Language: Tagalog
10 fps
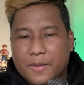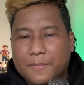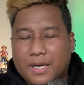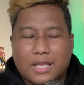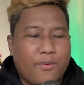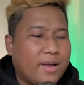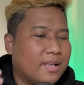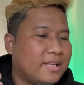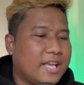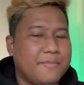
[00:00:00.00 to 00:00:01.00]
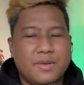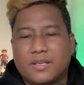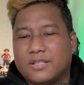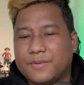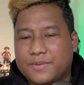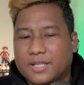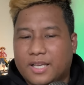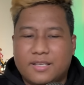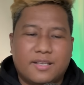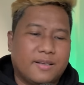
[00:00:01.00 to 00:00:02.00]
para tawagin gaming chipset
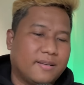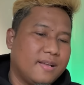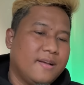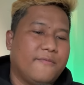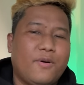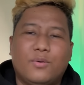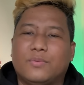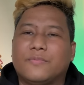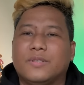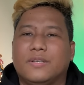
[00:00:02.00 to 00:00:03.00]
ang isang phone